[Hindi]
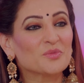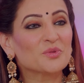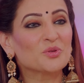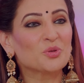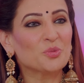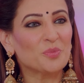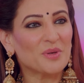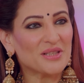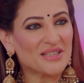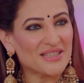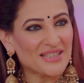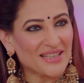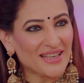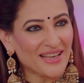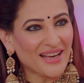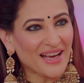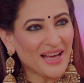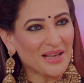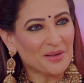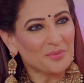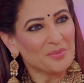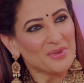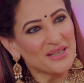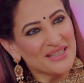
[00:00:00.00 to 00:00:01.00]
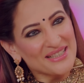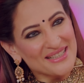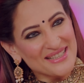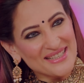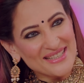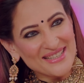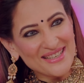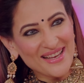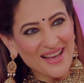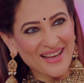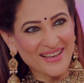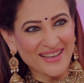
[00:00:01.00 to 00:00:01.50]
तू बच्ची के कान में
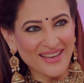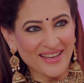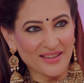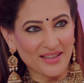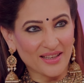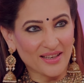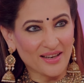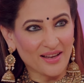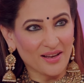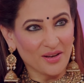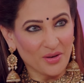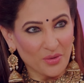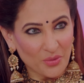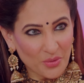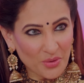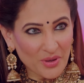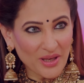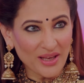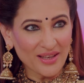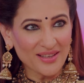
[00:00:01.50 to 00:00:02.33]
सिया कह देना ओके